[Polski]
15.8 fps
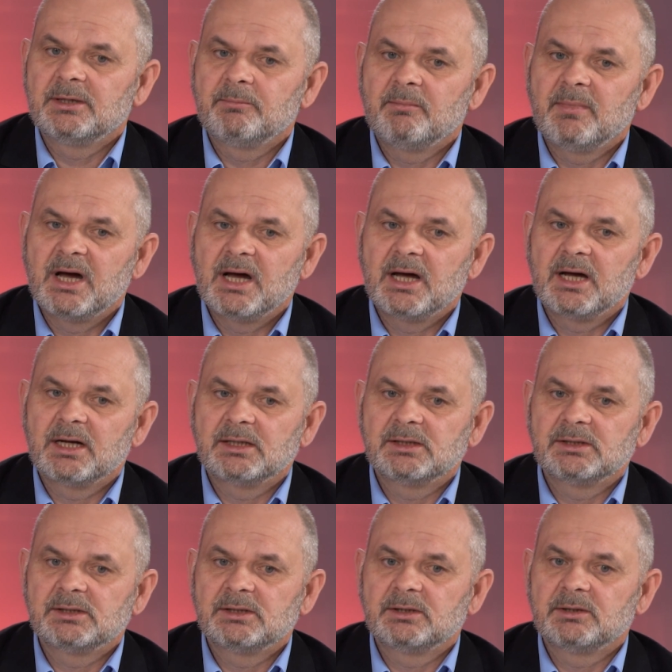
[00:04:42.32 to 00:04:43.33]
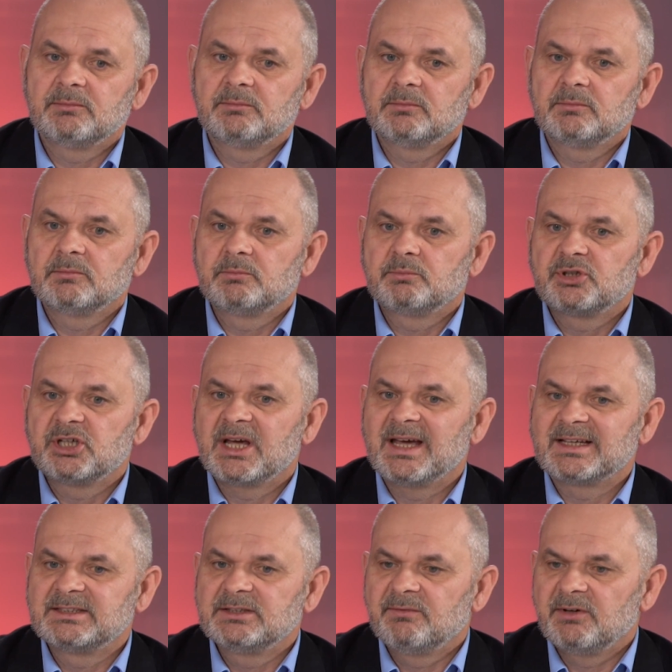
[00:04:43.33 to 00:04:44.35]
ma
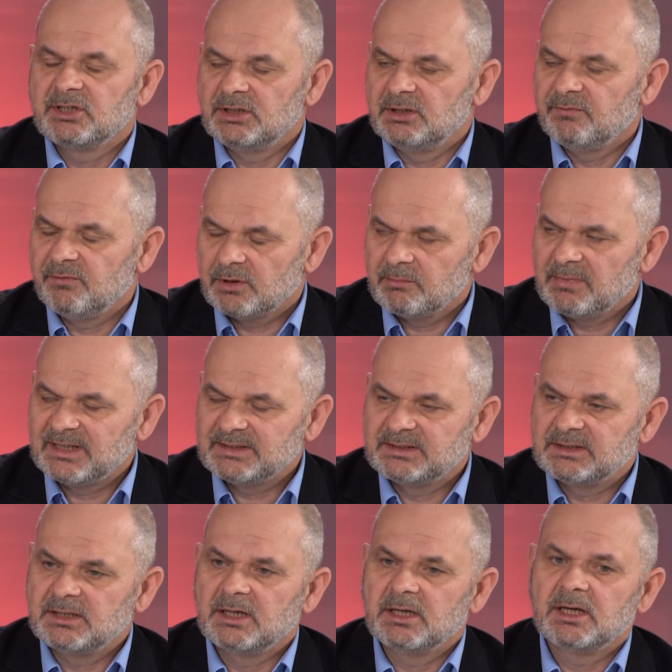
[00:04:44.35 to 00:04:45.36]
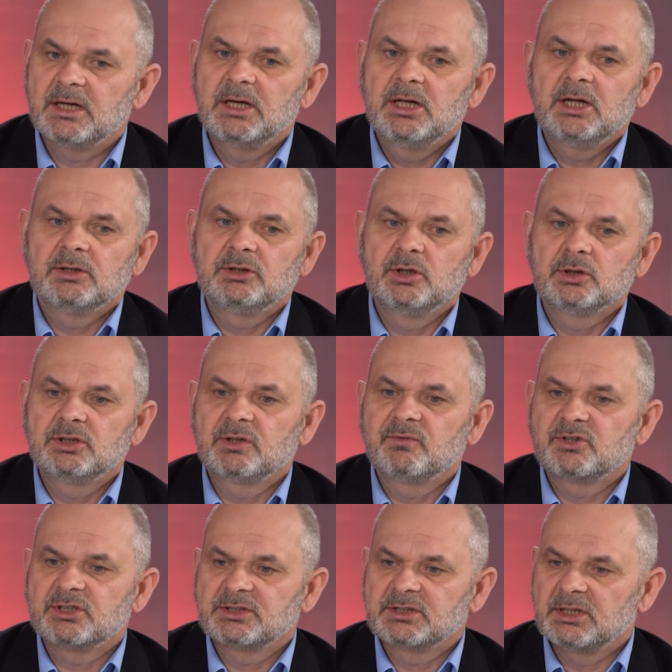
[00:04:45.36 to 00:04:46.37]
przekazywać informacje do tych
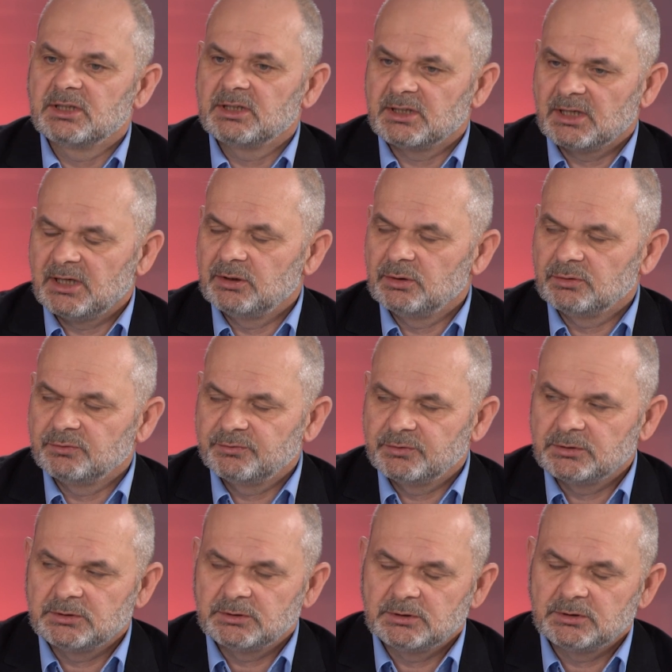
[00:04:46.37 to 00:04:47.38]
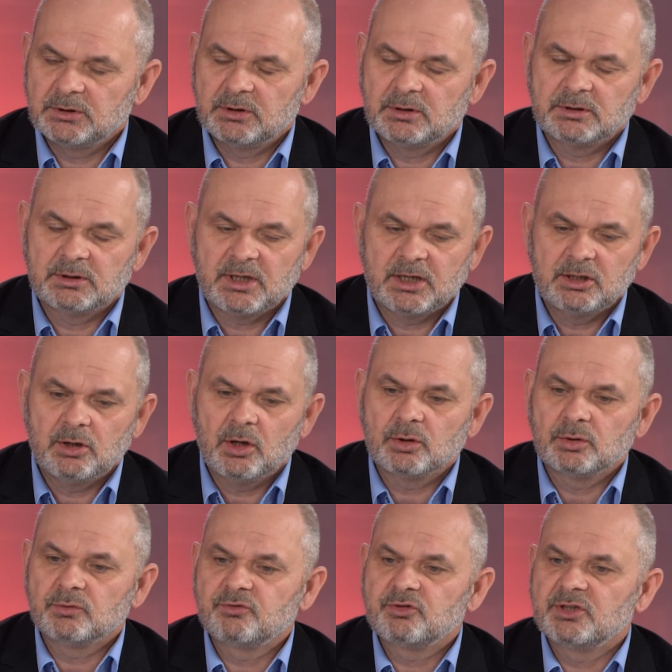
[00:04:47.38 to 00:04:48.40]
wszystkich krajów,
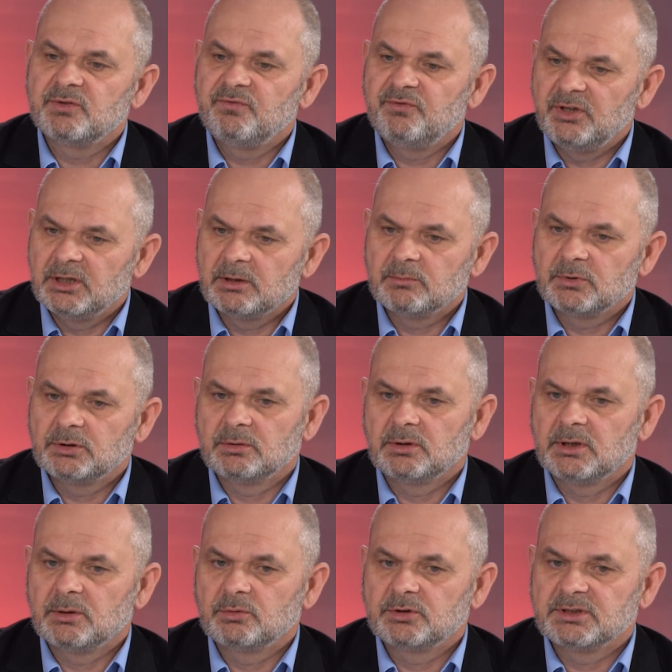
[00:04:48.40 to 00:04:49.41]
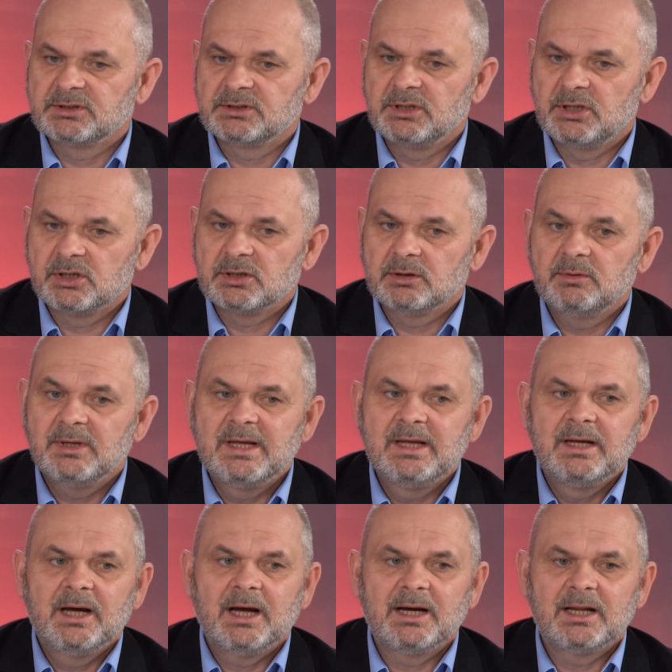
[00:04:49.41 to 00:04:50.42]
regionów czy firm, które uczestniczą.
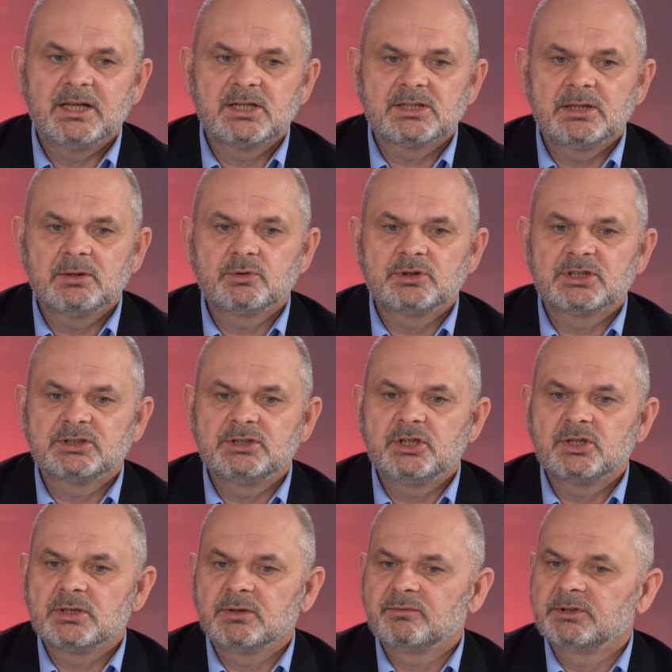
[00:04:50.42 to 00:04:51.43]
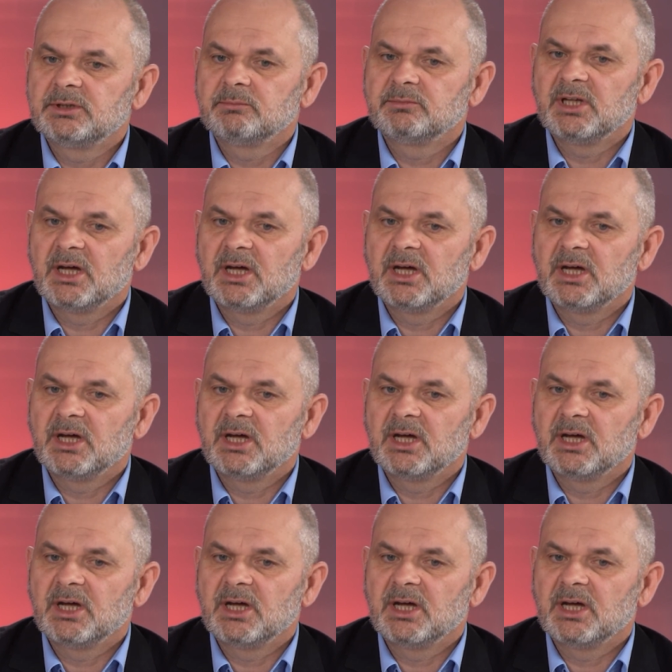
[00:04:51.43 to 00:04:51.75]
Ale jeżeli uczestniczą w tym